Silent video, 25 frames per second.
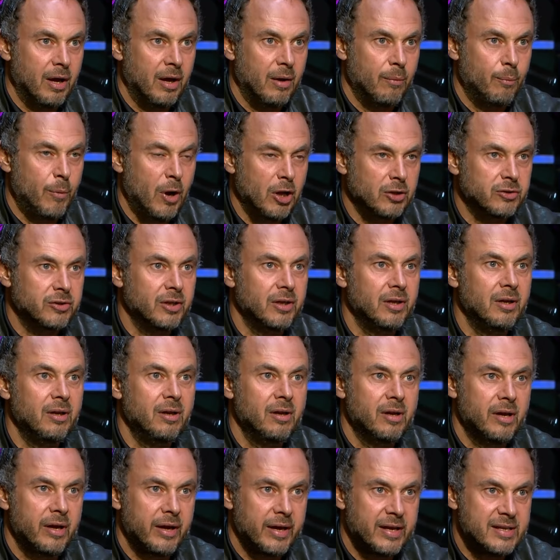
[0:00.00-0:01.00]
بوتل
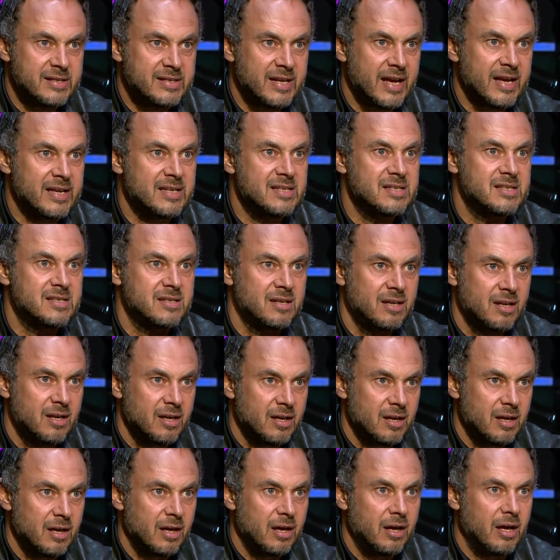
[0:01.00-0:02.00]
آه، ازاز
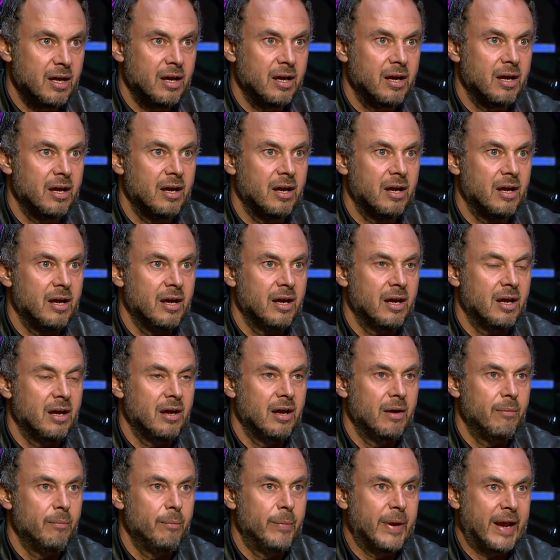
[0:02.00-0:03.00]

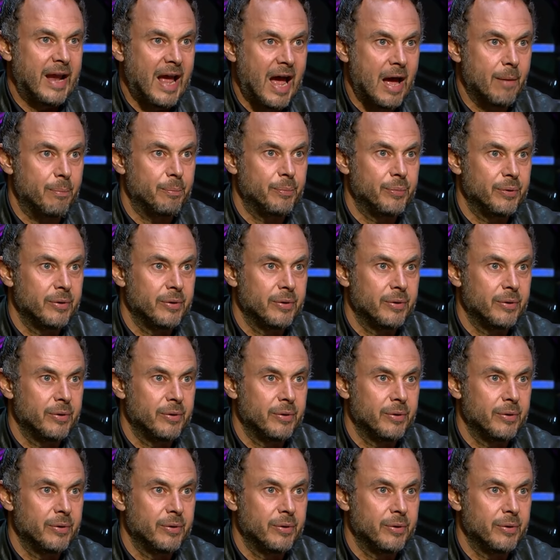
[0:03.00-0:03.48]
آه، بكاب